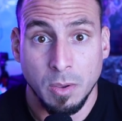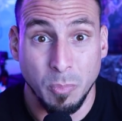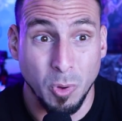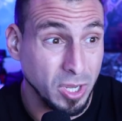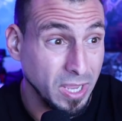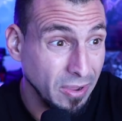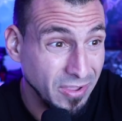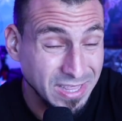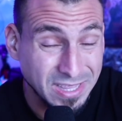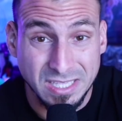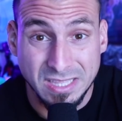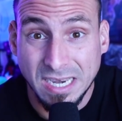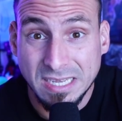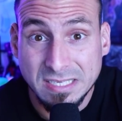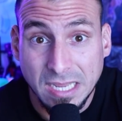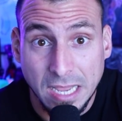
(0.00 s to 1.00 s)
Porque
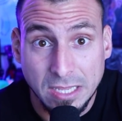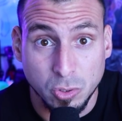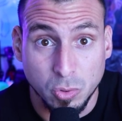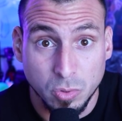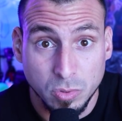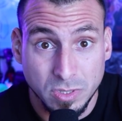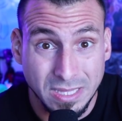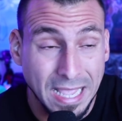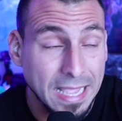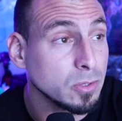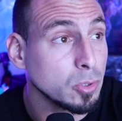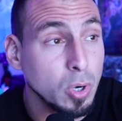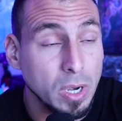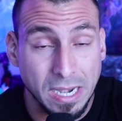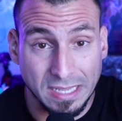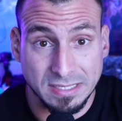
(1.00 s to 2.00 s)
23 años
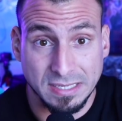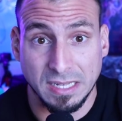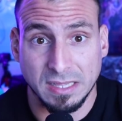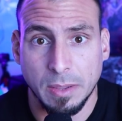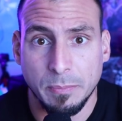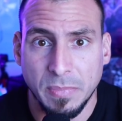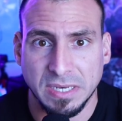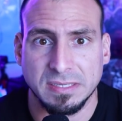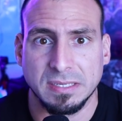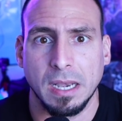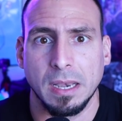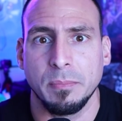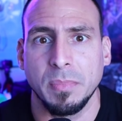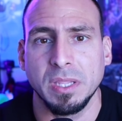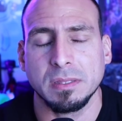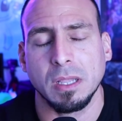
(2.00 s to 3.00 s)
dentro de las artes
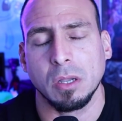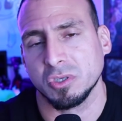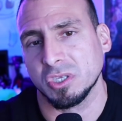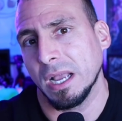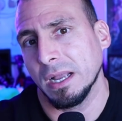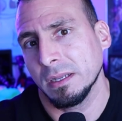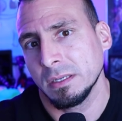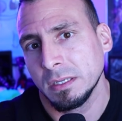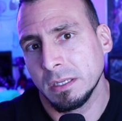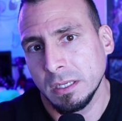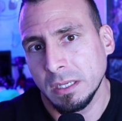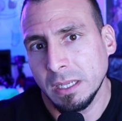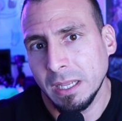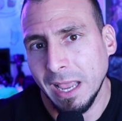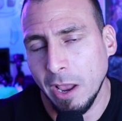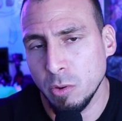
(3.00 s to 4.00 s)
marciales mixtas, o sea,
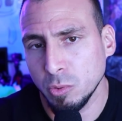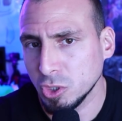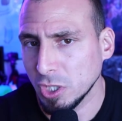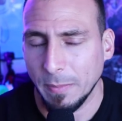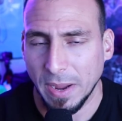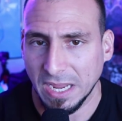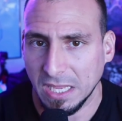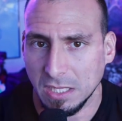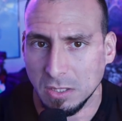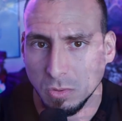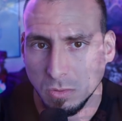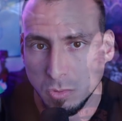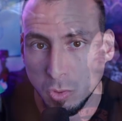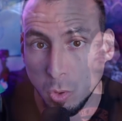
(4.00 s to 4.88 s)
es un chamaquito,